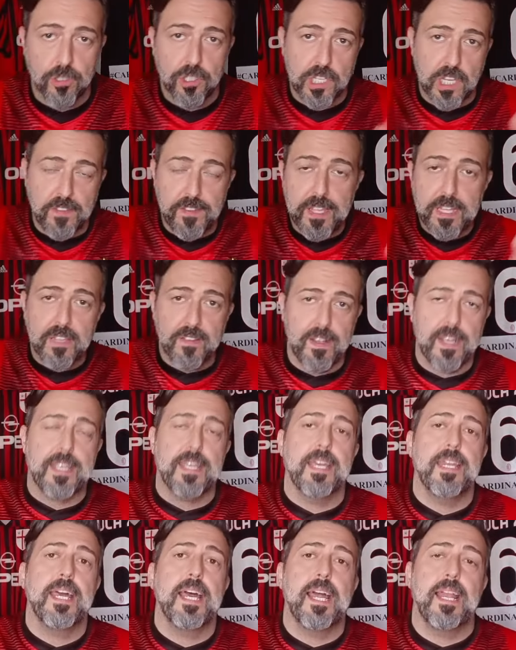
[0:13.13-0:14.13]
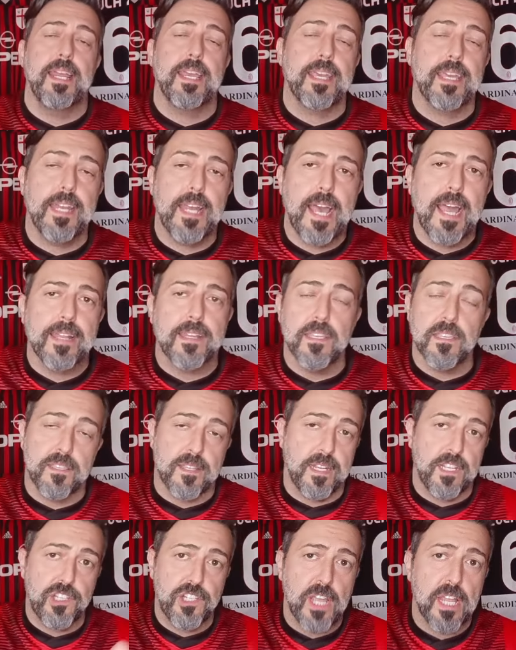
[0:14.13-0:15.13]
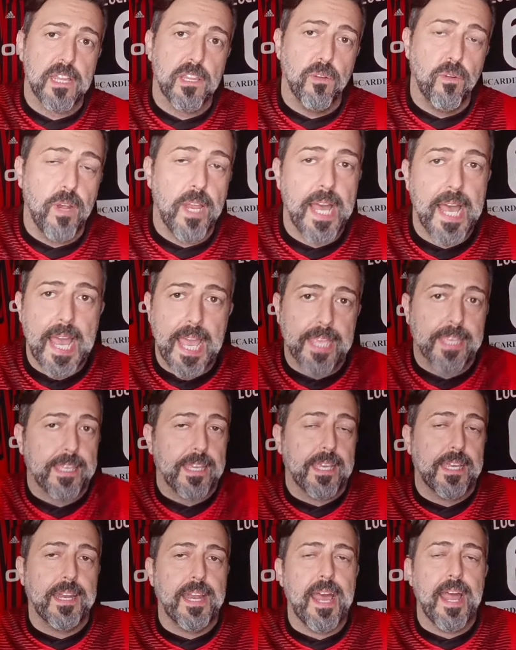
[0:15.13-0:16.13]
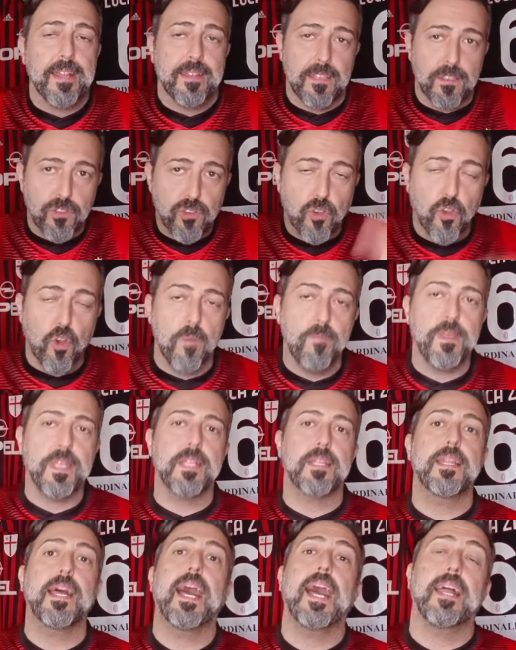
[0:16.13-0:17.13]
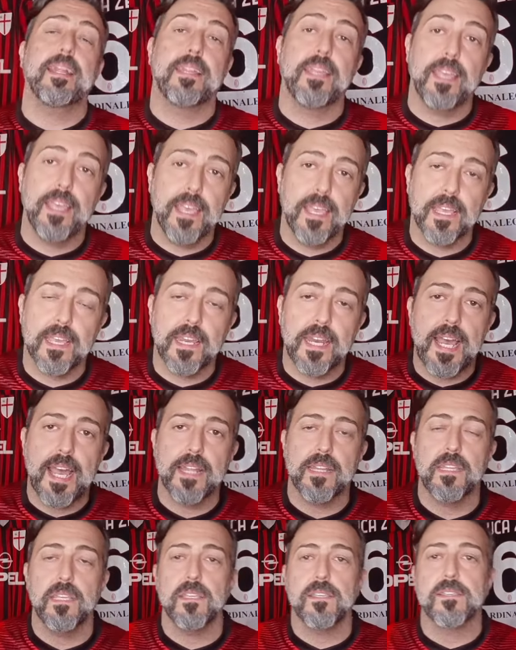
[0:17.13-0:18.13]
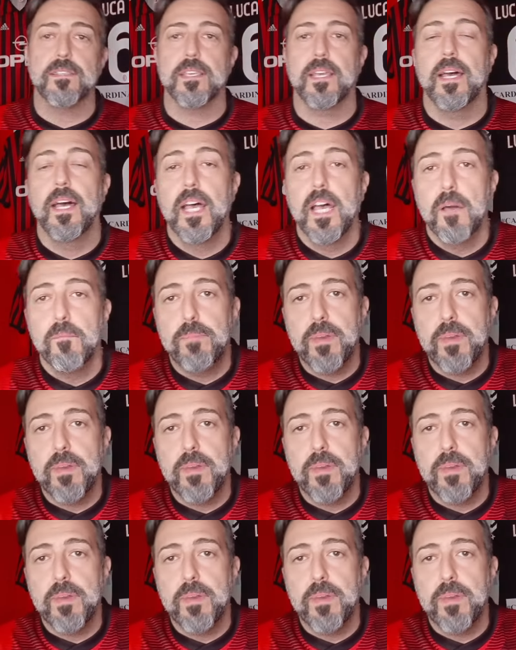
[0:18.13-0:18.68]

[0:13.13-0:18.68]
iscrivetevi al canale, gratis, lasciate un like, gratis, commentate, è gratis.